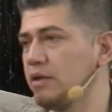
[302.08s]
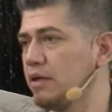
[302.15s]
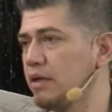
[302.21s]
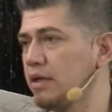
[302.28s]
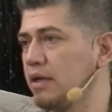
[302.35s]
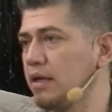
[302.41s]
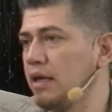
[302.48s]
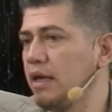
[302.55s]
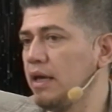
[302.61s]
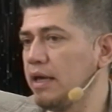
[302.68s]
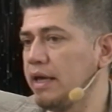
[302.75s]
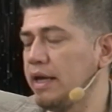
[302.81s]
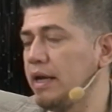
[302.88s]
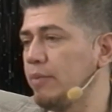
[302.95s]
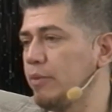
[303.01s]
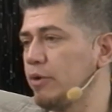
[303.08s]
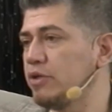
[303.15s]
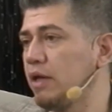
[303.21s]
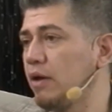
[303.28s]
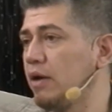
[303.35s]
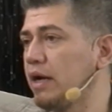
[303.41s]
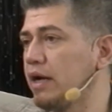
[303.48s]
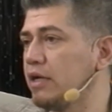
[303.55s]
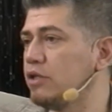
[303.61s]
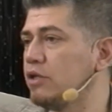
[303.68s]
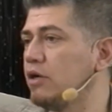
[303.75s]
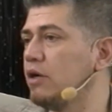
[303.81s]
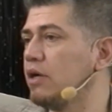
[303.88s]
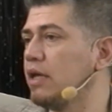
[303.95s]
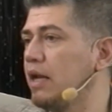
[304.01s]
que, que han apoyado la
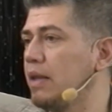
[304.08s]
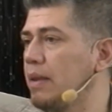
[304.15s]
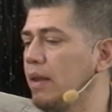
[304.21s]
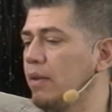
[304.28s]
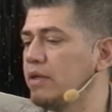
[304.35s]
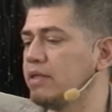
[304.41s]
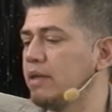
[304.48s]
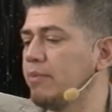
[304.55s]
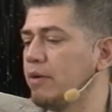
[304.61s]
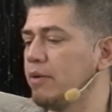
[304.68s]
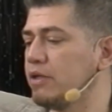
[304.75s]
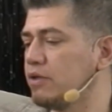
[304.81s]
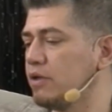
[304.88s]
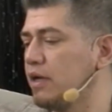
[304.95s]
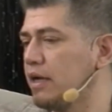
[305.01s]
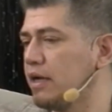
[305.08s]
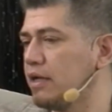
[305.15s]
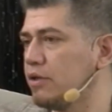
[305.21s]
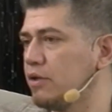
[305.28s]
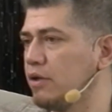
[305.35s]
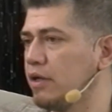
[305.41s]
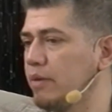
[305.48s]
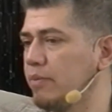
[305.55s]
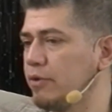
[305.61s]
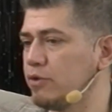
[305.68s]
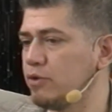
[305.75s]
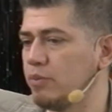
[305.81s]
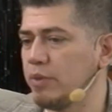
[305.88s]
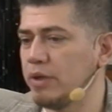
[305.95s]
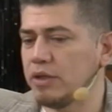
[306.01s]
gestión, que le han dado esa aprobación a la gestión y que por
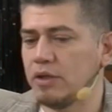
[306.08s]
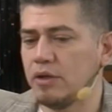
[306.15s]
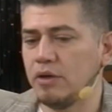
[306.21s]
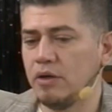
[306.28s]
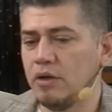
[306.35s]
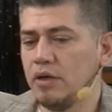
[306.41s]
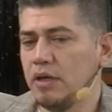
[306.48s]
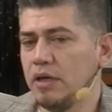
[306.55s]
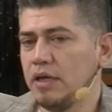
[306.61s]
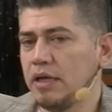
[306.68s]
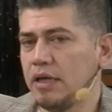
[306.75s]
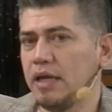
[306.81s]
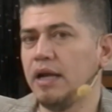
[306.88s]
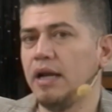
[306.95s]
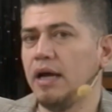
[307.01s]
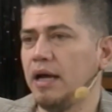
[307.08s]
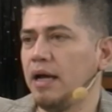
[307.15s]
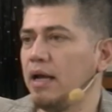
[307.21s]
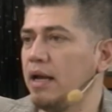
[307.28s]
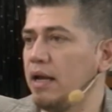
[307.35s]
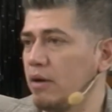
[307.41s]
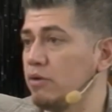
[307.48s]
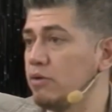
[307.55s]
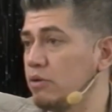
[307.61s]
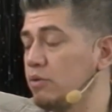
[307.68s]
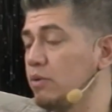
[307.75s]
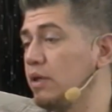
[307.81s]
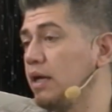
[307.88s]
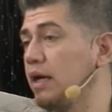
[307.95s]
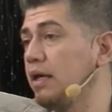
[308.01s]
supuesto la,
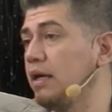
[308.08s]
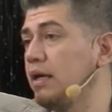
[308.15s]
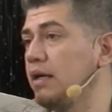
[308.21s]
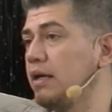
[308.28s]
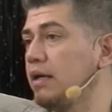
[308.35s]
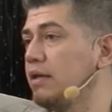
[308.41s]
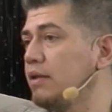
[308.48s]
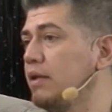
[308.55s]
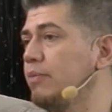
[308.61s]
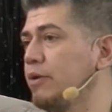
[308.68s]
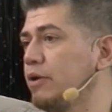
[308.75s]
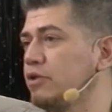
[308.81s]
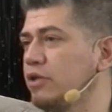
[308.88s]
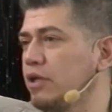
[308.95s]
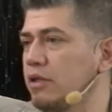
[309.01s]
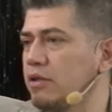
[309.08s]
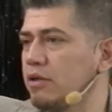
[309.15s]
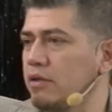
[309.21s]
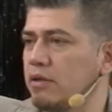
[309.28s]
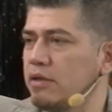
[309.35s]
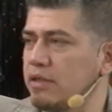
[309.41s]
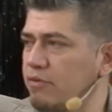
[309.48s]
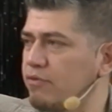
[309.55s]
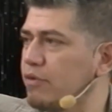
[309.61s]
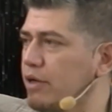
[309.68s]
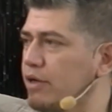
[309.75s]
continuidad del proyecto en Tafí Viejo.